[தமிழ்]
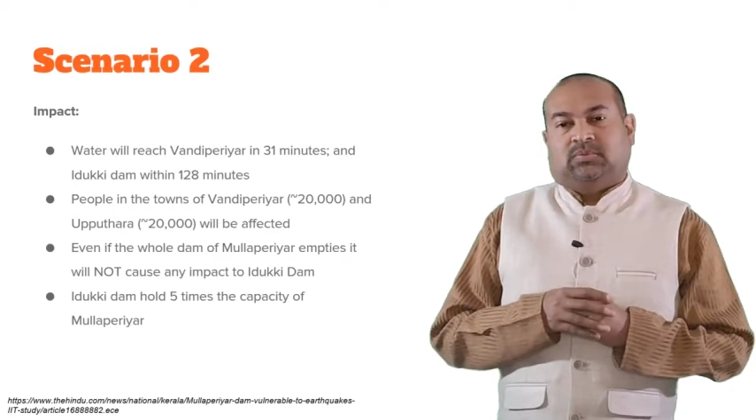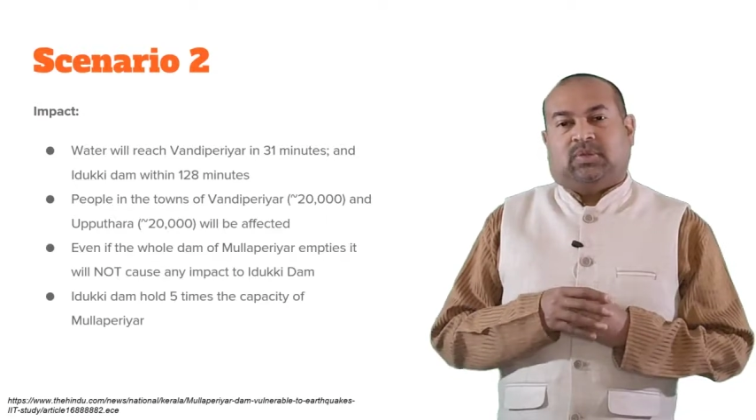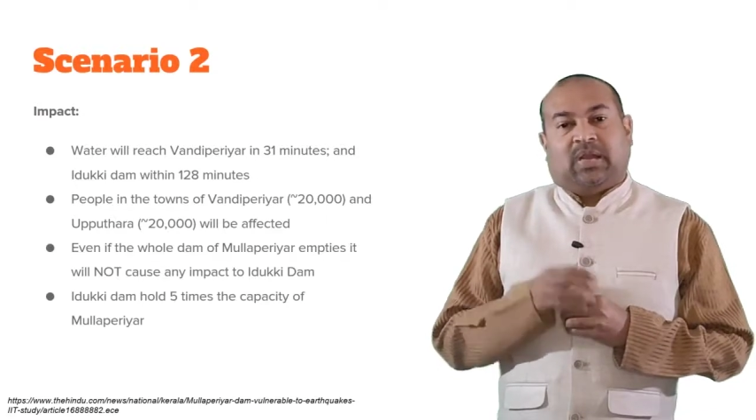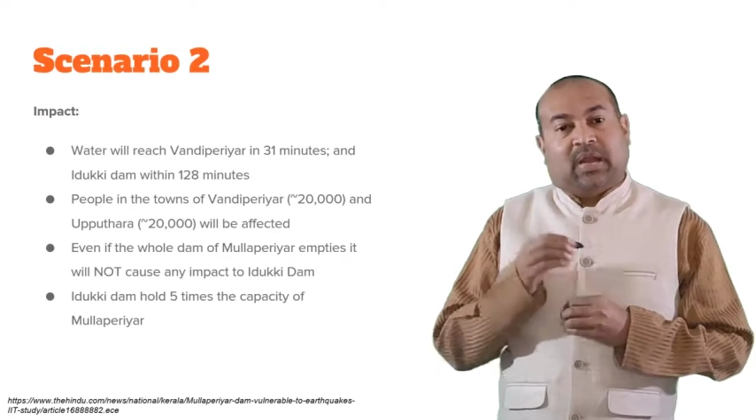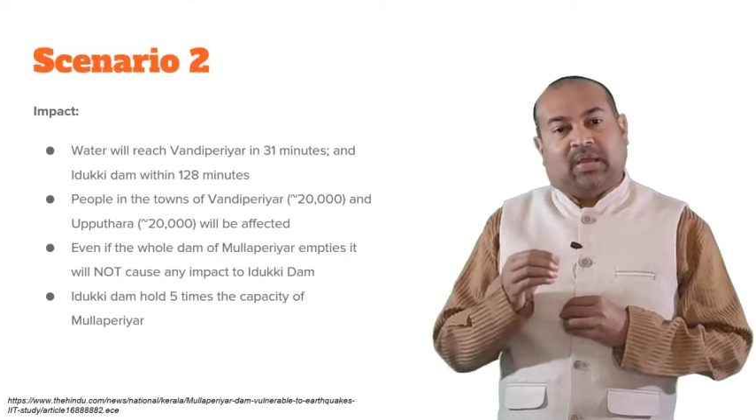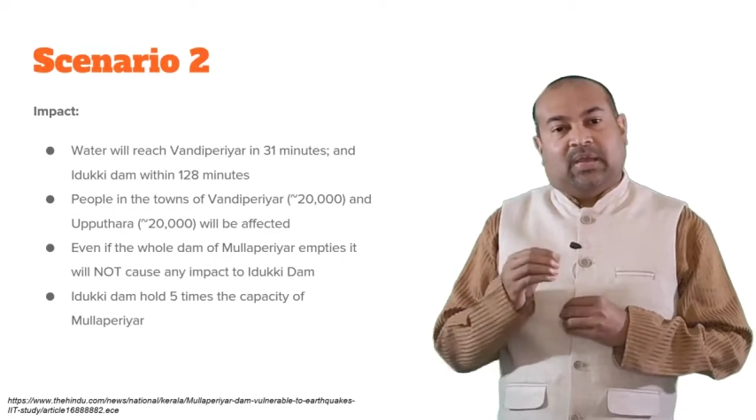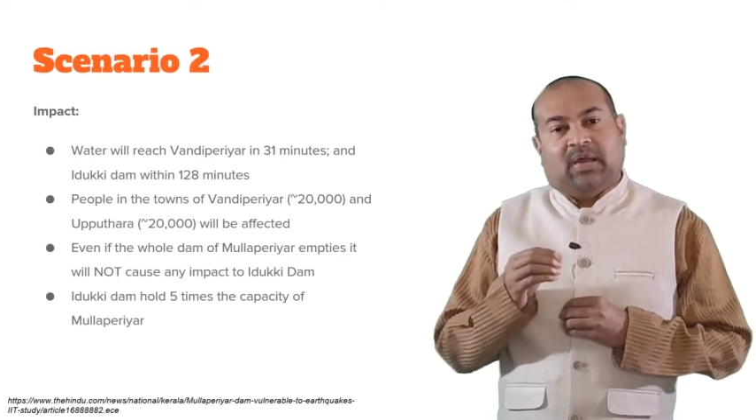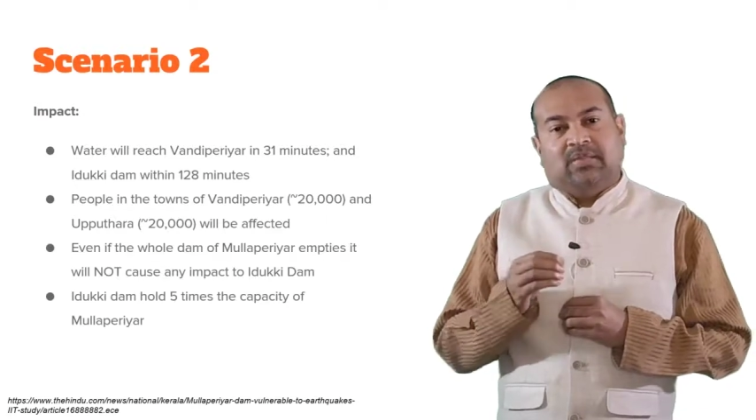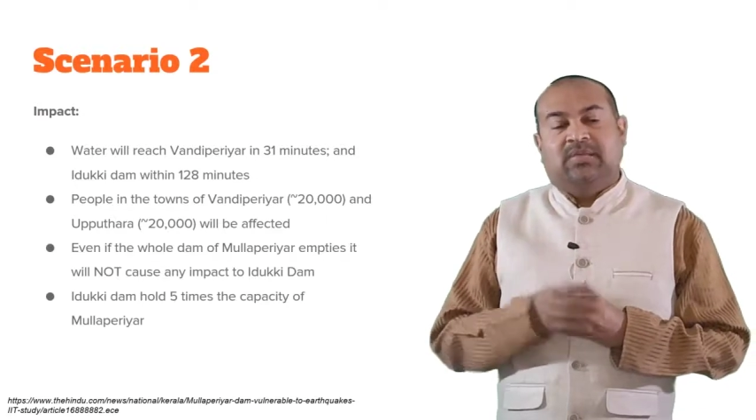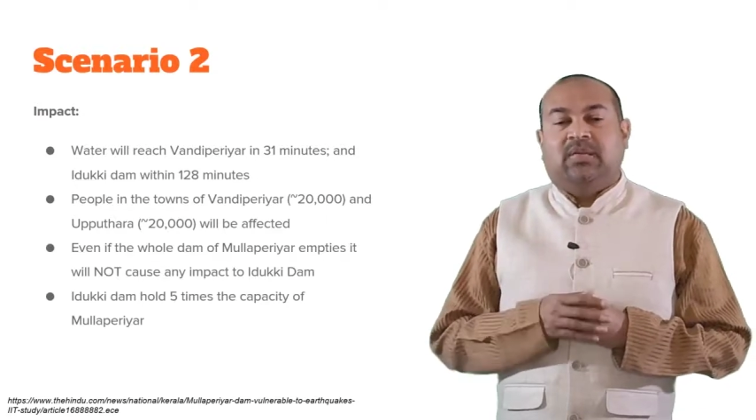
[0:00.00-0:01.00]

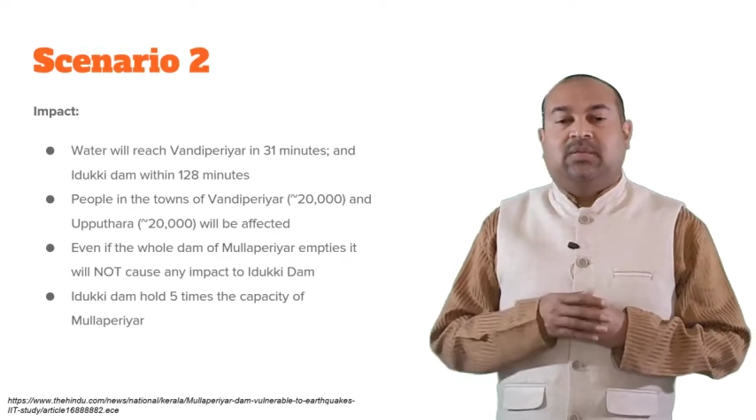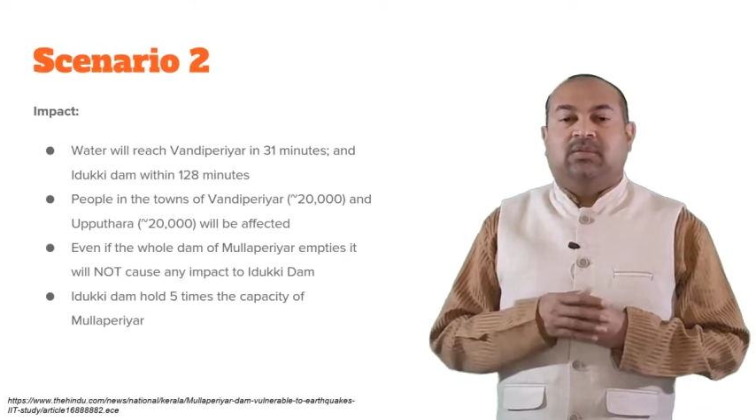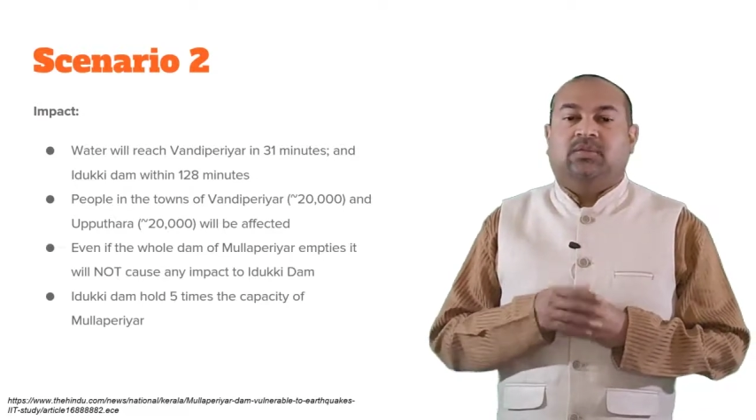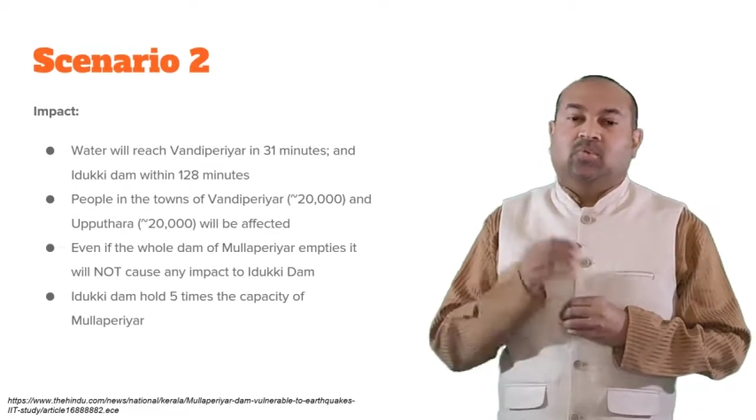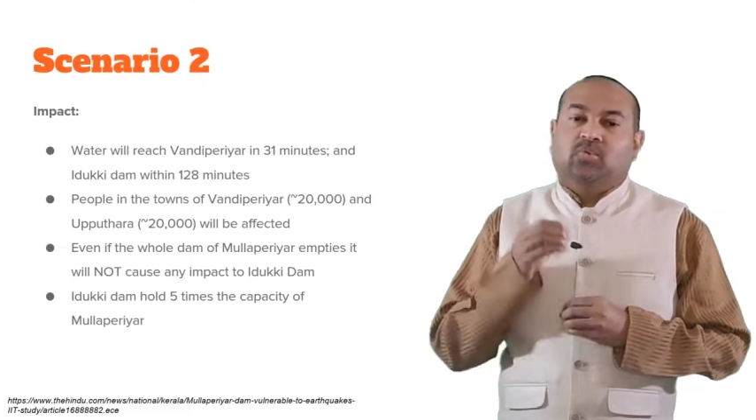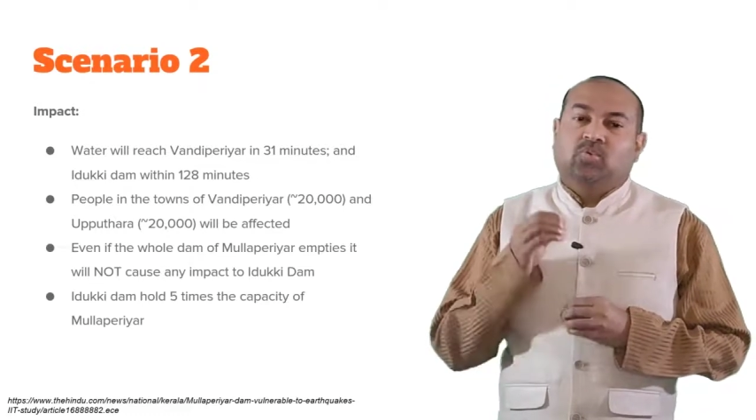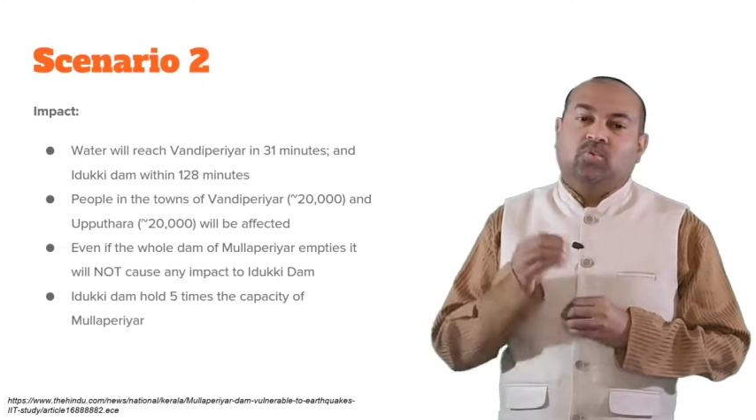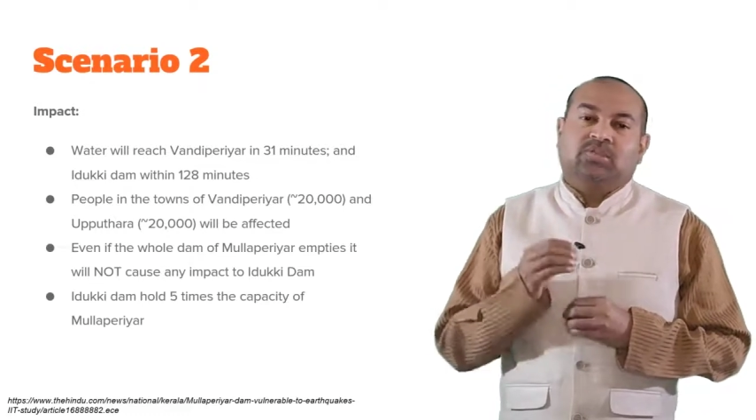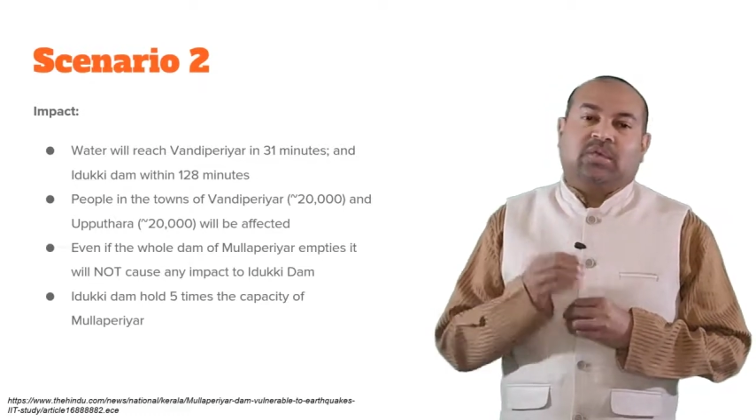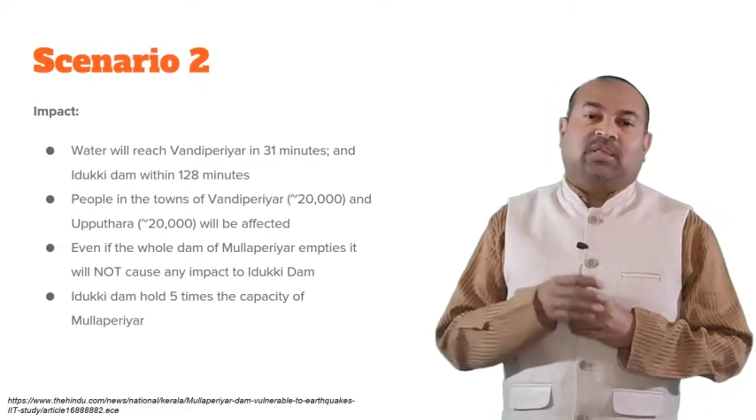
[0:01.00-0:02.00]
நடக்காது என்று நூறு
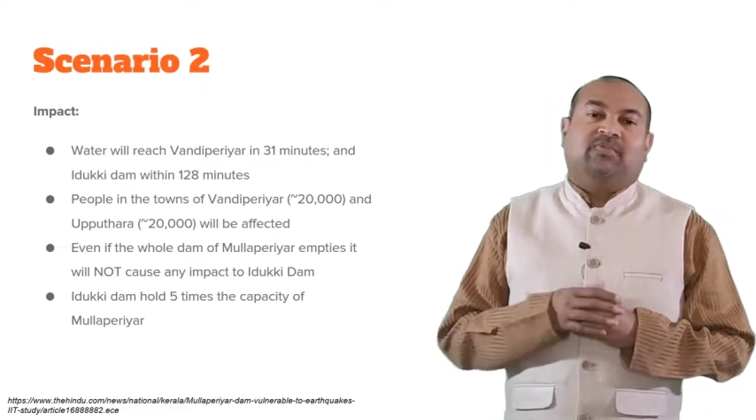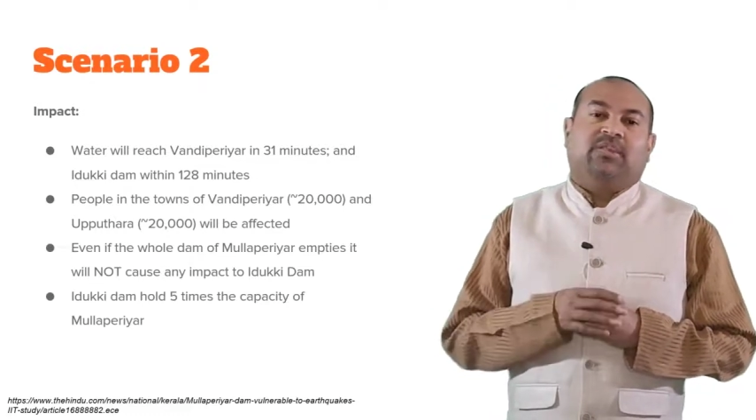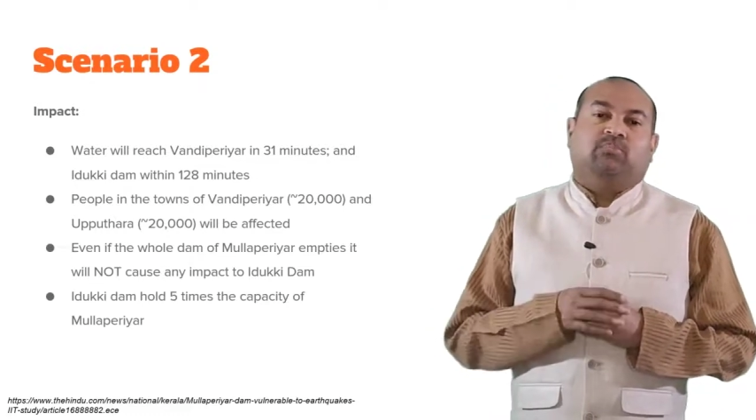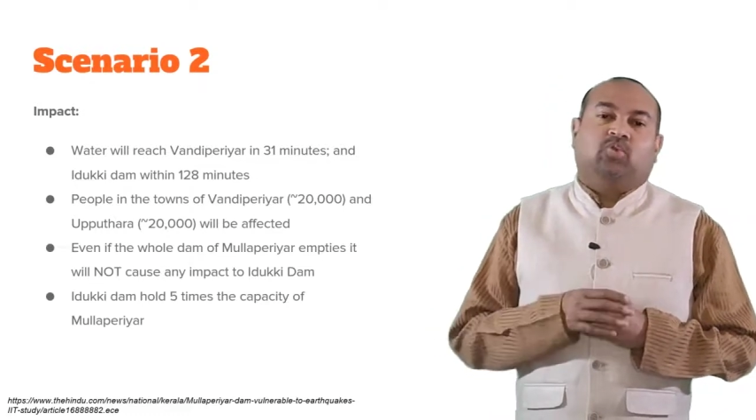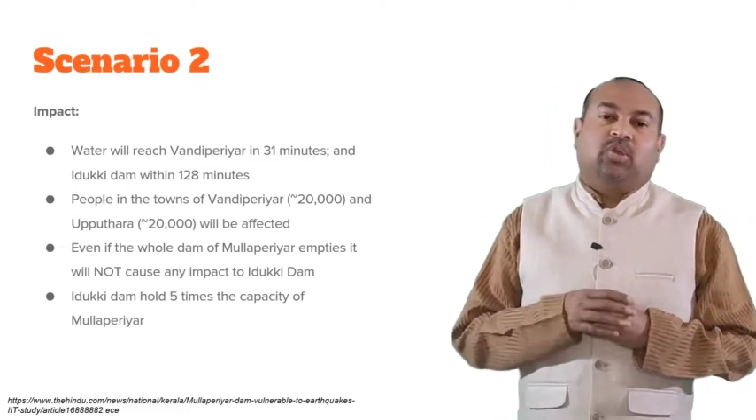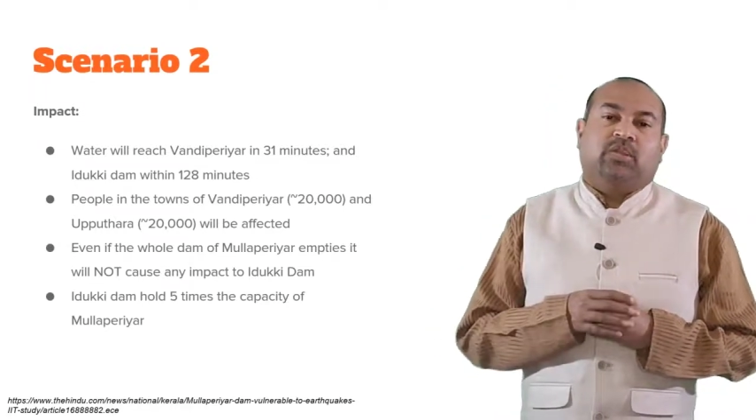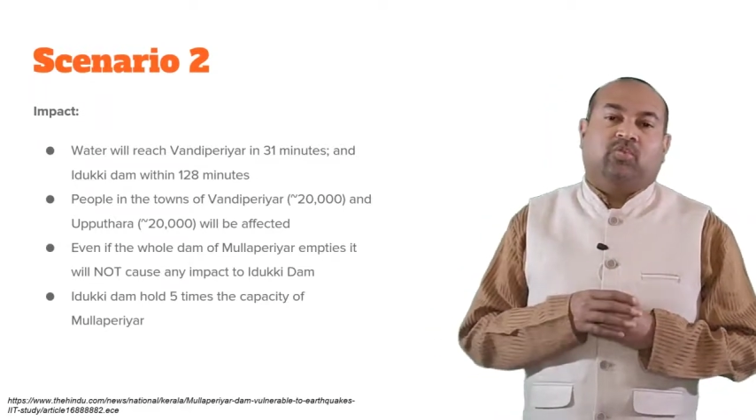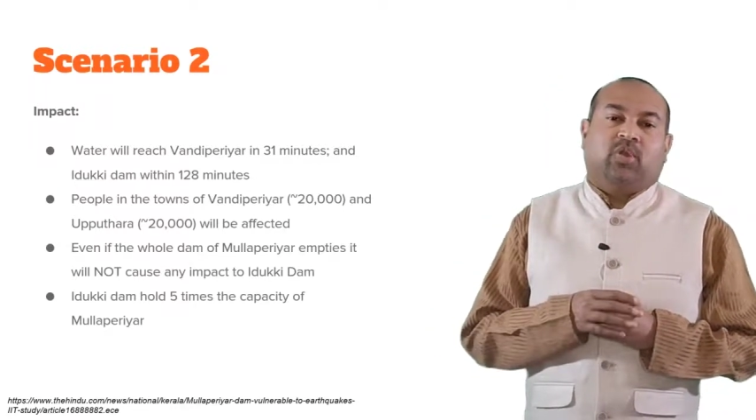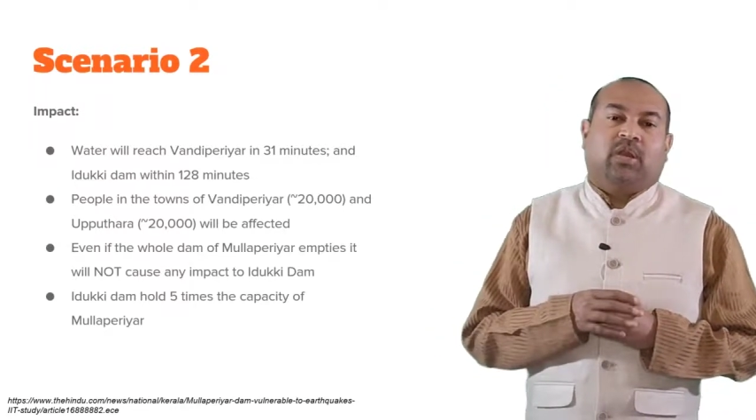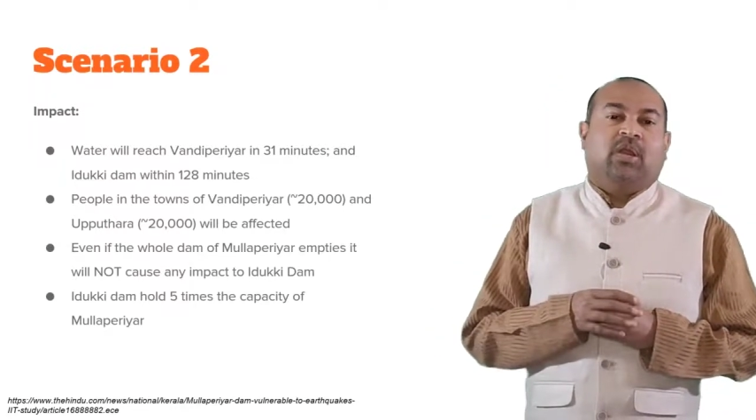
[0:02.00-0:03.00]
சதவீதம்
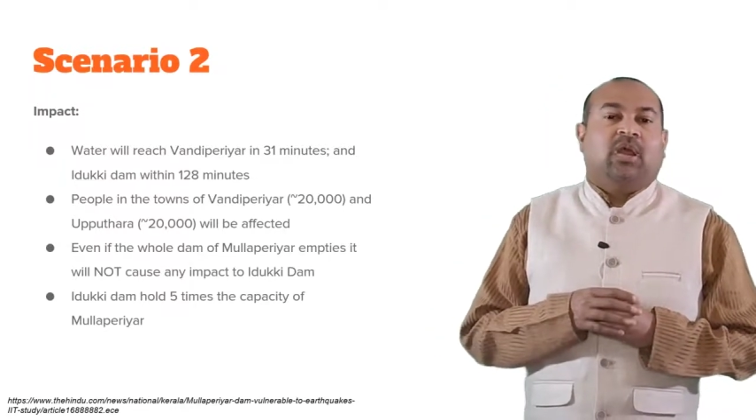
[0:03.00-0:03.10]
துல்லியத்துடன்